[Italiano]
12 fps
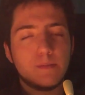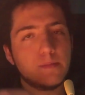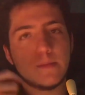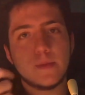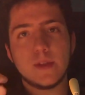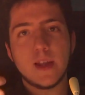eh,
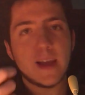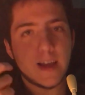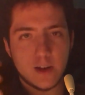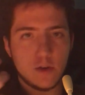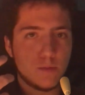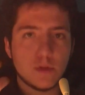
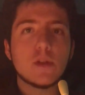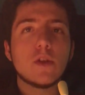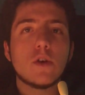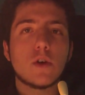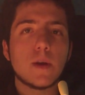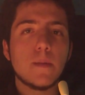nel carrello
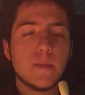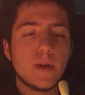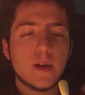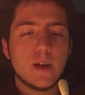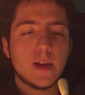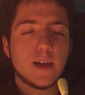
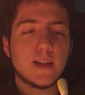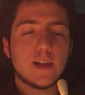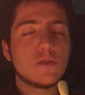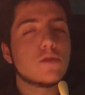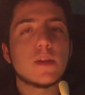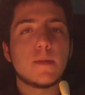posteriore,
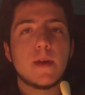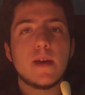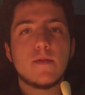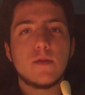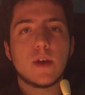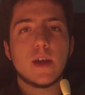che tanto
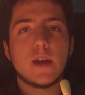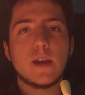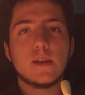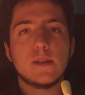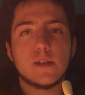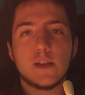sapevo
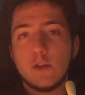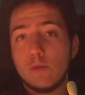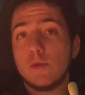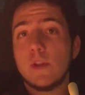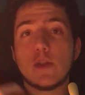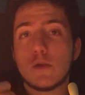che eh,
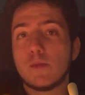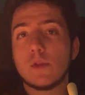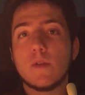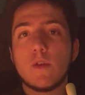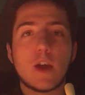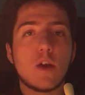essendo più
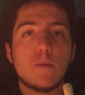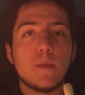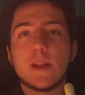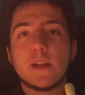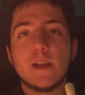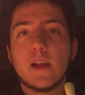dietro potevo anche
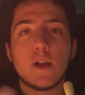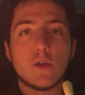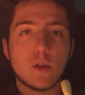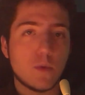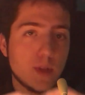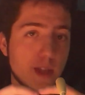commettere
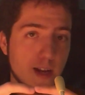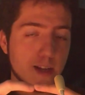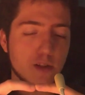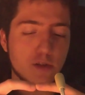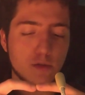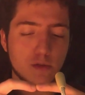degli errori, quindi
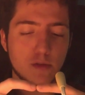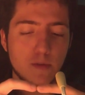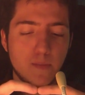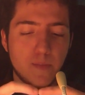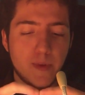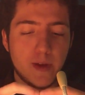era
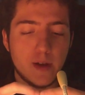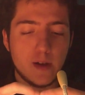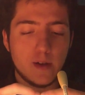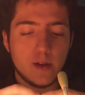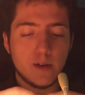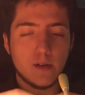nascosto,
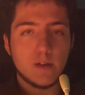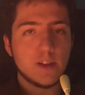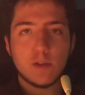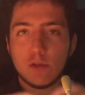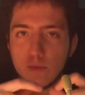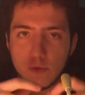
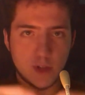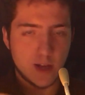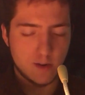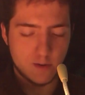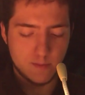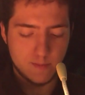eh, è stato
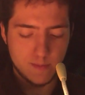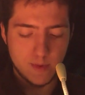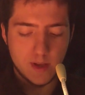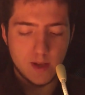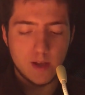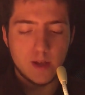
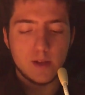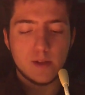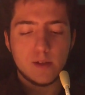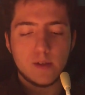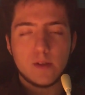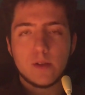smontarlo.
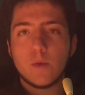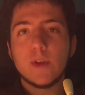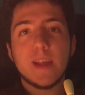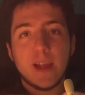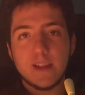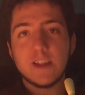
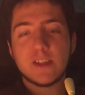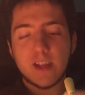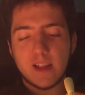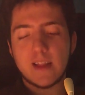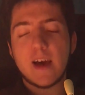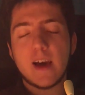Quindi
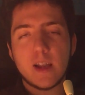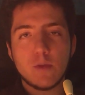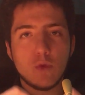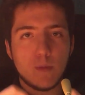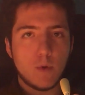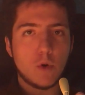
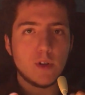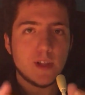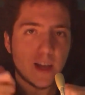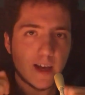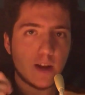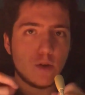dissaldare i due
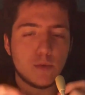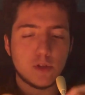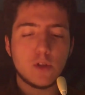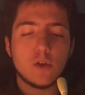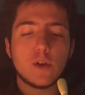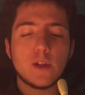poli dal carrello
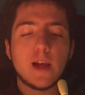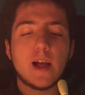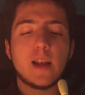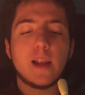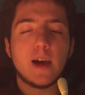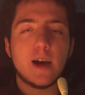
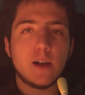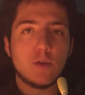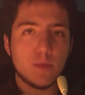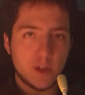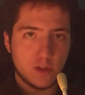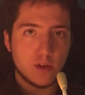posteriore
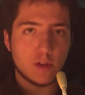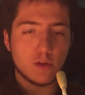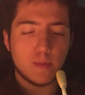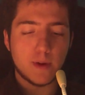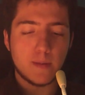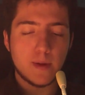
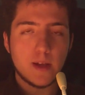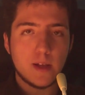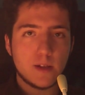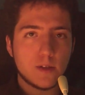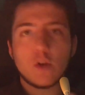all'illuminazione sopra,